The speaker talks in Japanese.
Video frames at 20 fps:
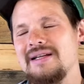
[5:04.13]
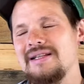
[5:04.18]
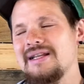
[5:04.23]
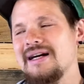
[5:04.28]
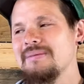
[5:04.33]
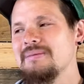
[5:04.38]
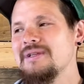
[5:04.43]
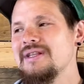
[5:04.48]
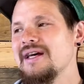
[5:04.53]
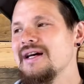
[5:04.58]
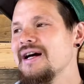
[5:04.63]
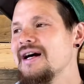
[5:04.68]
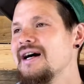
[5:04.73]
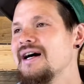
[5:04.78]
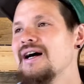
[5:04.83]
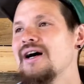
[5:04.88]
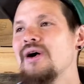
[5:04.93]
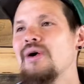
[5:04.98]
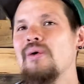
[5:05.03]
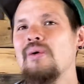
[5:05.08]
ダビデが
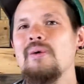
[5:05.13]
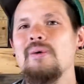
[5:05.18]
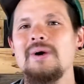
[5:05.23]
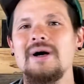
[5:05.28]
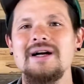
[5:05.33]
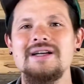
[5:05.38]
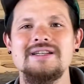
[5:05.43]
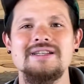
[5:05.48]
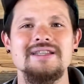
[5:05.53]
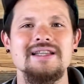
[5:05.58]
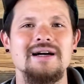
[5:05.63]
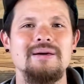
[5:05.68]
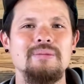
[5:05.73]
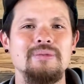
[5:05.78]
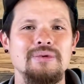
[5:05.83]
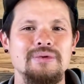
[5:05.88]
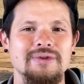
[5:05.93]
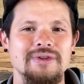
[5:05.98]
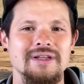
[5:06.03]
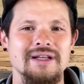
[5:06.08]
犯した
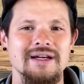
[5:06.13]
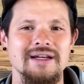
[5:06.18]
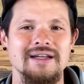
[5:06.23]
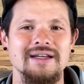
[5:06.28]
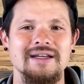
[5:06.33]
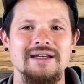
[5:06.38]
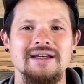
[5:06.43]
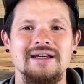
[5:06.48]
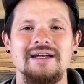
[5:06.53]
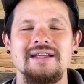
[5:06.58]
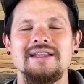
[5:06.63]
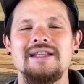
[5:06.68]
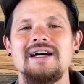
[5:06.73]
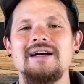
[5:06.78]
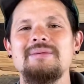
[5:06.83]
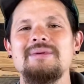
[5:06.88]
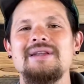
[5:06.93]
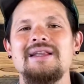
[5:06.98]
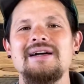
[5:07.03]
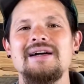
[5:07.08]
問題、
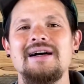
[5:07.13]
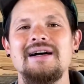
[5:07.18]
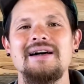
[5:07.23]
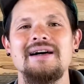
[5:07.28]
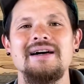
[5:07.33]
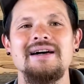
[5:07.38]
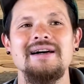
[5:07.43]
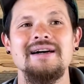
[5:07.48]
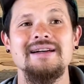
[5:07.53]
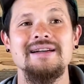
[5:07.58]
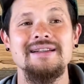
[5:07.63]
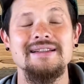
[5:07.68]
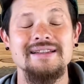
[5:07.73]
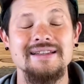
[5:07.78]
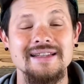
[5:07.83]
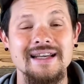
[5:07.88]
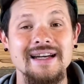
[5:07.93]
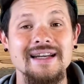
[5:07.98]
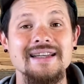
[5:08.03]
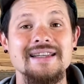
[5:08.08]
ダビデが
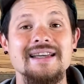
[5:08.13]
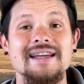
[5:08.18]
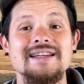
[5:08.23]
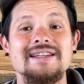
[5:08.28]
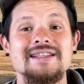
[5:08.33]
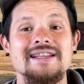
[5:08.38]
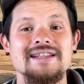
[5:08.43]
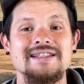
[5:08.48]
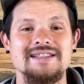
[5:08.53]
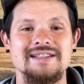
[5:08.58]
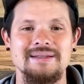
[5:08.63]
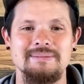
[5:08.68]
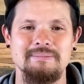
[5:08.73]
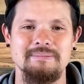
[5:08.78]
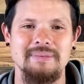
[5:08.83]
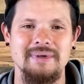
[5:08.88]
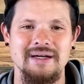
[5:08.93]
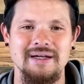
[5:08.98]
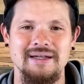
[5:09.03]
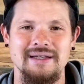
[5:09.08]
体験した失
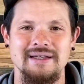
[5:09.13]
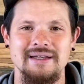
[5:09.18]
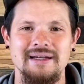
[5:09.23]
敗、